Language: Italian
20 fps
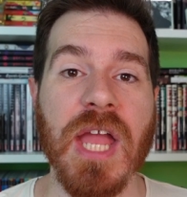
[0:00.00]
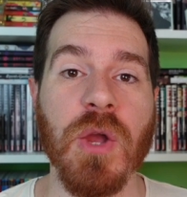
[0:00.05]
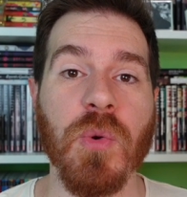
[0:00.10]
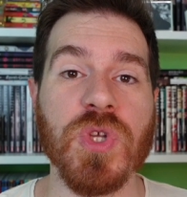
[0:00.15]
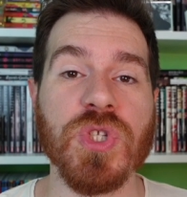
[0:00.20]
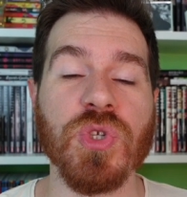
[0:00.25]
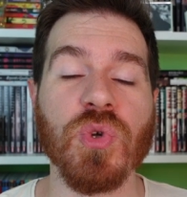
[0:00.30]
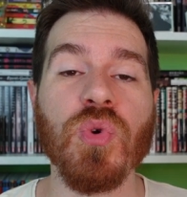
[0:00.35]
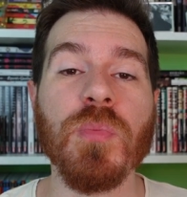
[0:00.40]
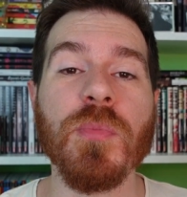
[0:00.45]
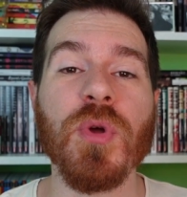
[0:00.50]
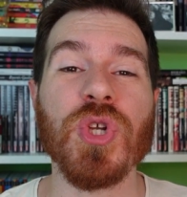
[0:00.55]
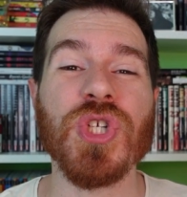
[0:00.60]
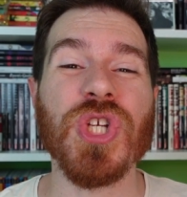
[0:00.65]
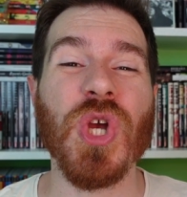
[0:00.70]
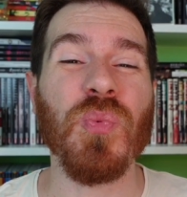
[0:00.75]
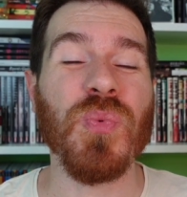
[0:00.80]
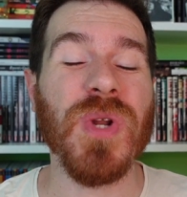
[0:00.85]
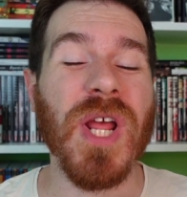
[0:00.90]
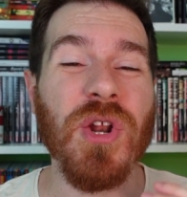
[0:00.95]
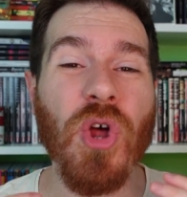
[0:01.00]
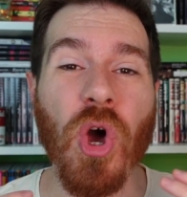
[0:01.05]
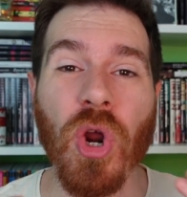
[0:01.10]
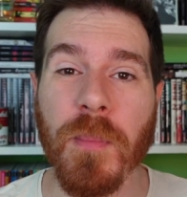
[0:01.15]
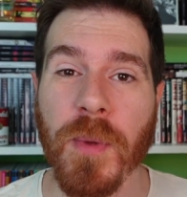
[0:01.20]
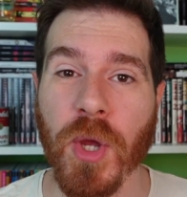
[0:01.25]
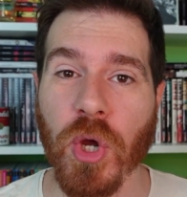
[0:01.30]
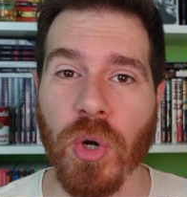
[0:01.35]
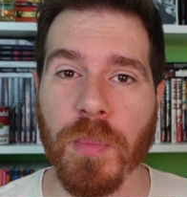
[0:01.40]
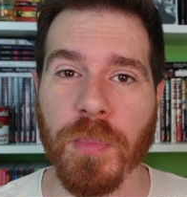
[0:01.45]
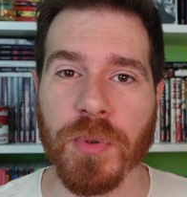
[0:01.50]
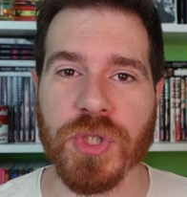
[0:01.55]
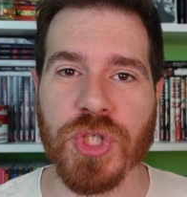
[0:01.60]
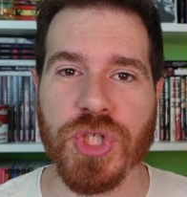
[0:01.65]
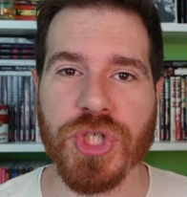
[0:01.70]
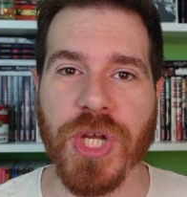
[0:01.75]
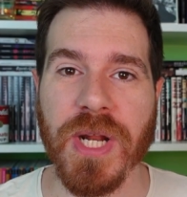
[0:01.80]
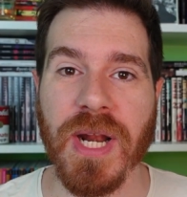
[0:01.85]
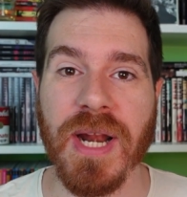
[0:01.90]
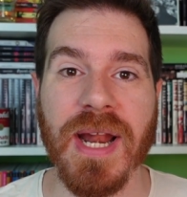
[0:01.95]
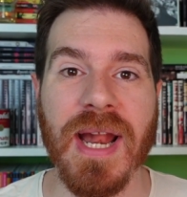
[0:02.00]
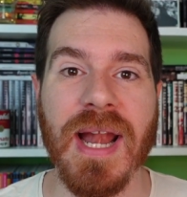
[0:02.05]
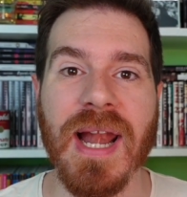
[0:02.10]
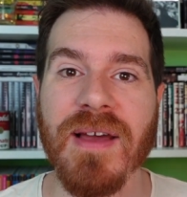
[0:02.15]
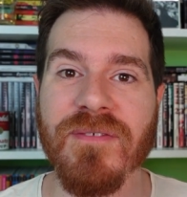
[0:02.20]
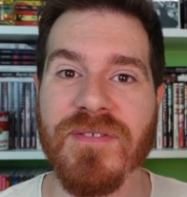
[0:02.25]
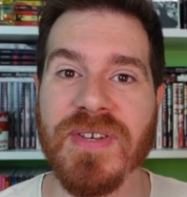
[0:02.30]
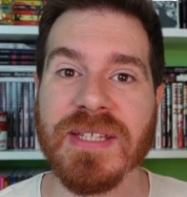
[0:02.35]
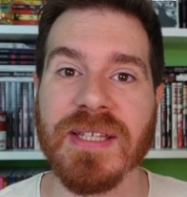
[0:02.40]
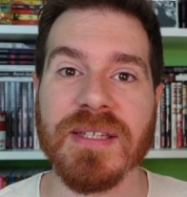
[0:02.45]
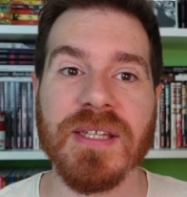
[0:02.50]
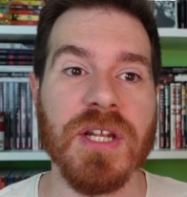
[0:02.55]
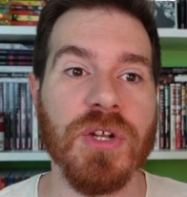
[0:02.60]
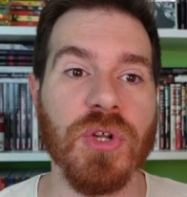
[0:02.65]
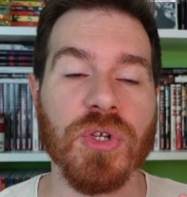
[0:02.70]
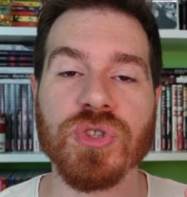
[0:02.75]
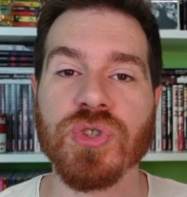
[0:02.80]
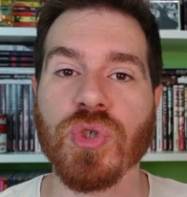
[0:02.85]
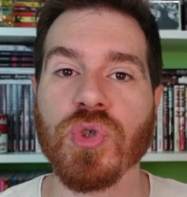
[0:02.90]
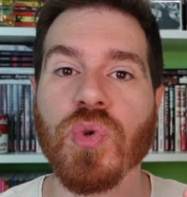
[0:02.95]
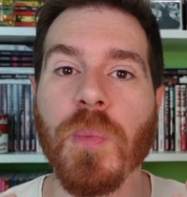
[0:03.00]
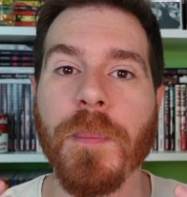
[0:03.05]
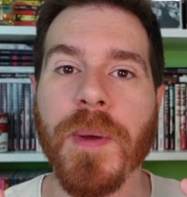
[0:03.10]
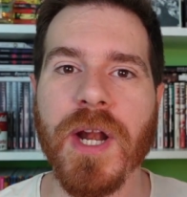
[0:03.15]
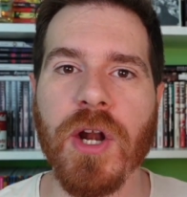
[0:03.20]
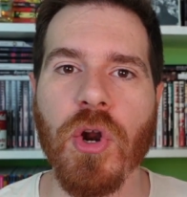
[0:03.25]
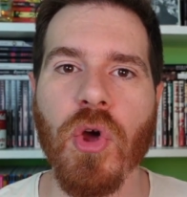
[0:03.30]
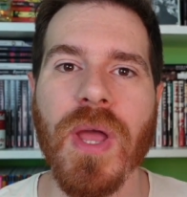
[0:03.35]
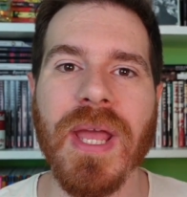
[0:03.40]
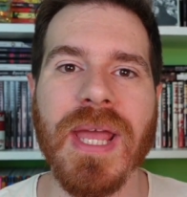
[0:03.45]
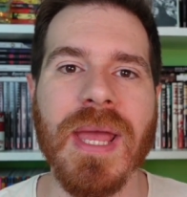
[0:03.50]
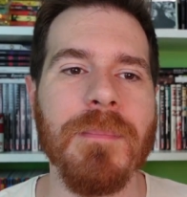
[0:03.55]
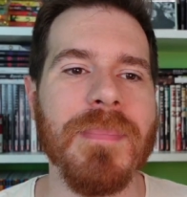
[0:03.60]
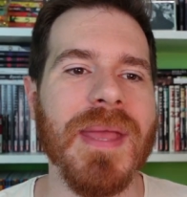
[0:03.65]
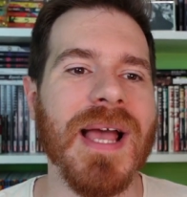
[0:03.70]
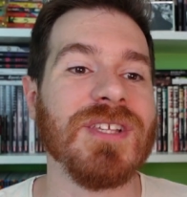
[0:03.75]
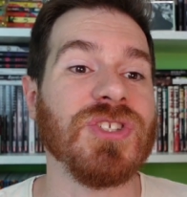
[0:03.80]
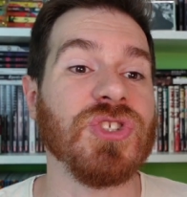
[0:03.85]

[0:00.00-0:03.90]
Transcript: E in questo numero c'è un enorme colpo di scena nella vita del nostro supereroe che mi ha